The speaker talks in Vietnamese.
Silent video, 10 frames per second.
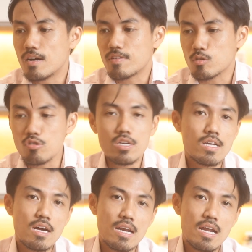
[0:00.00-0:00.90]
Và tôi nghĩ
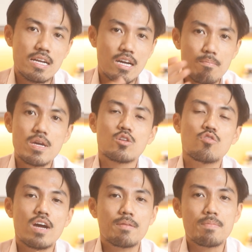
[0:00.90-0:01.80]
rằng là đặc biệt
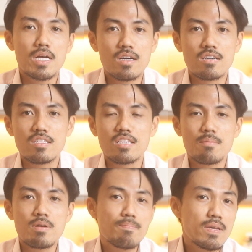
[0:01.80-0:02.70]
đối với HPG thì
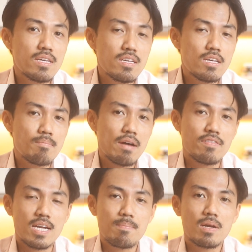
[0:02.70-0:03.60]
cái mức P/E
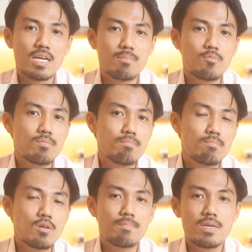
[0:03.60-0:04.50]
3,5 là cái
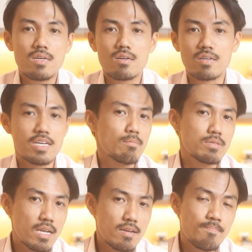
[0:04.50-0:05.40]
mức P/E cực kỳ
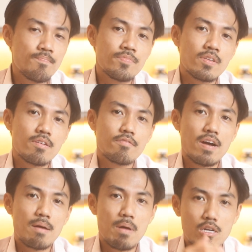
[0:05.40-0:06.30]
hấp dẫn.
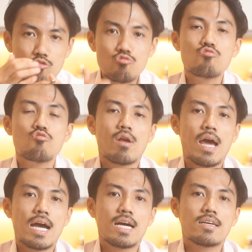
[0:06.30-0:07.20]
Và mặc dù
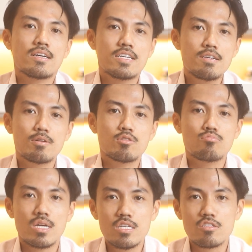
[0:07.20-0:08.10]
là khi mà
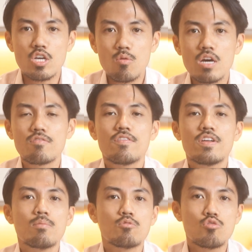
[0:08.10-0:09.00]
chúng ta nhìn sâu hơn vào
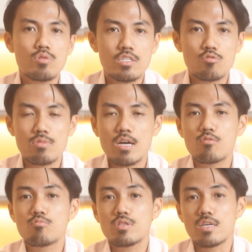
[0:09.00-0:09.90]
vấn đề một chút thì chúng ta
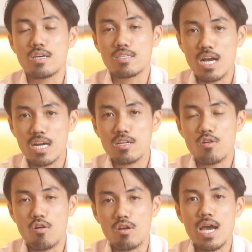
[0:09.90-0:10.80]
cũng có thể thấy rằng
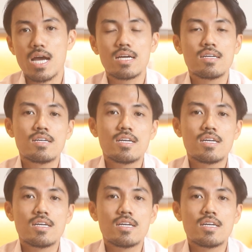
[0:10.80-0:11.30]
đó là